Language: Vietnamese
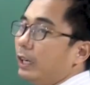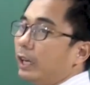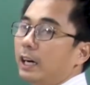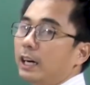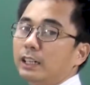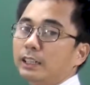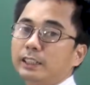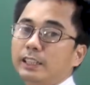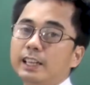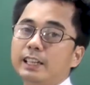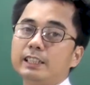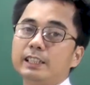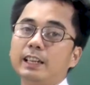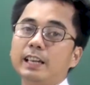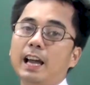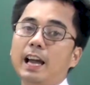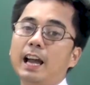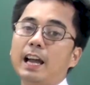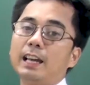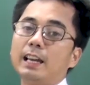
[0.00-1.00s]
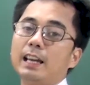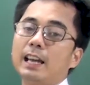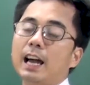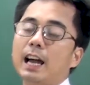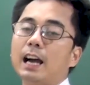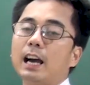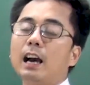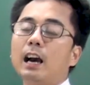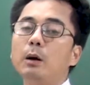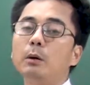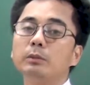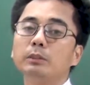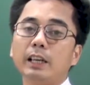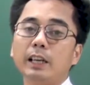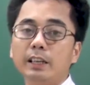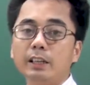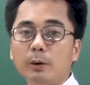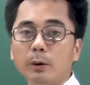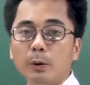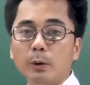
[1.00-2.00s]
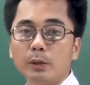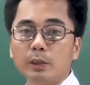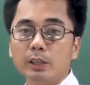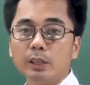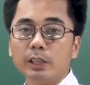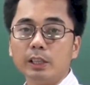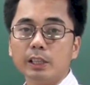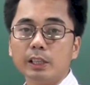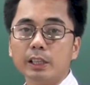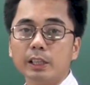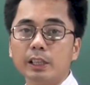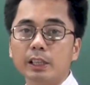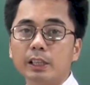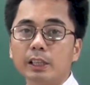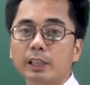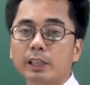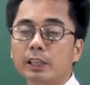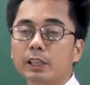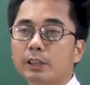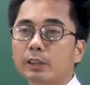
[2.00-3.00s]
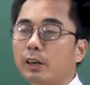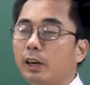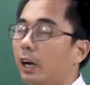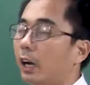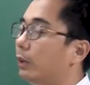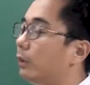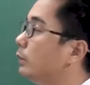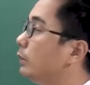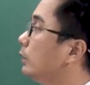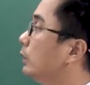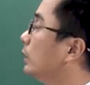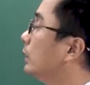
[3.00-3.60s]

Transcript: nt trên 2 là không thay đổi, đúng không?